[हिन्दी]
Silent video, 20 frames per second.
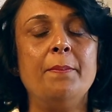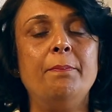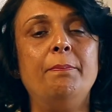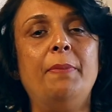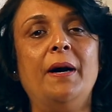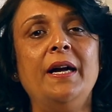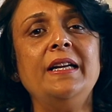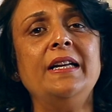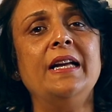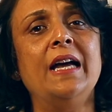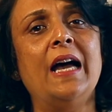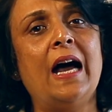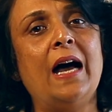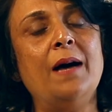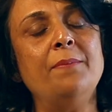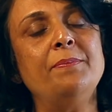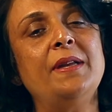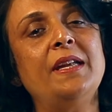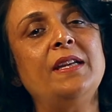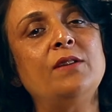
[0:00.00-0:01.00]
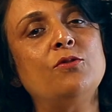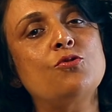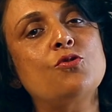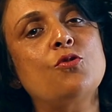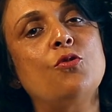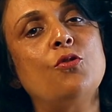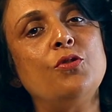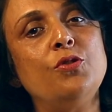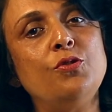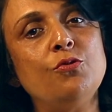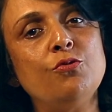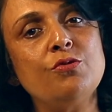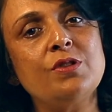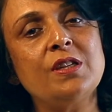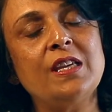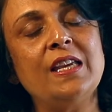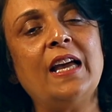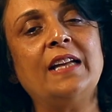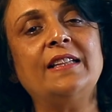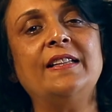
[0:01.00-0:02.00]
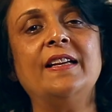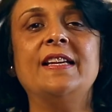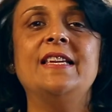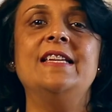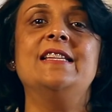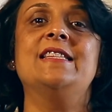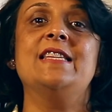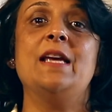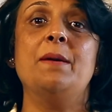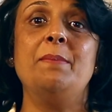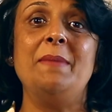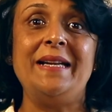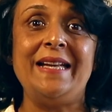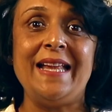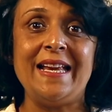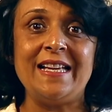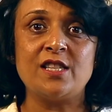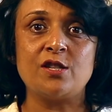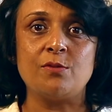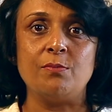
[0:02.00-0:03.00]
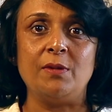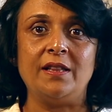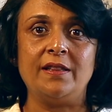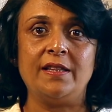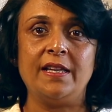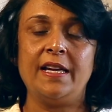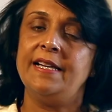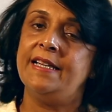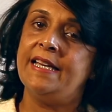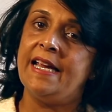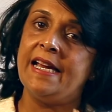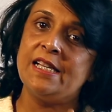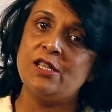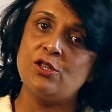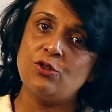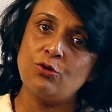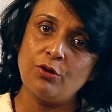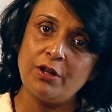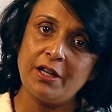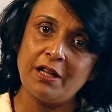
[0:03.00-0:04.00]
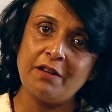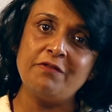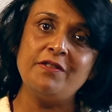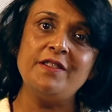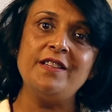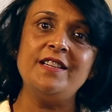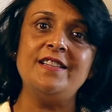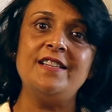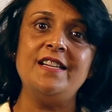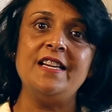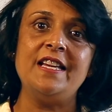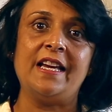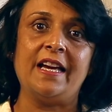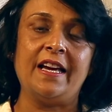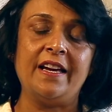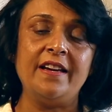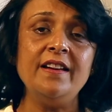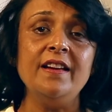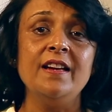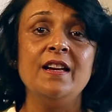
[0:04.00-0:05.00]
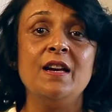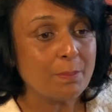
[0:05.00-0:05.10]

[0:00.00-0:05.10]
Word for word: बट हमने उसको यूज़ किया था कि इससे हमें टेस्ट मिलती है टेस्ट तो डेफिनेटली है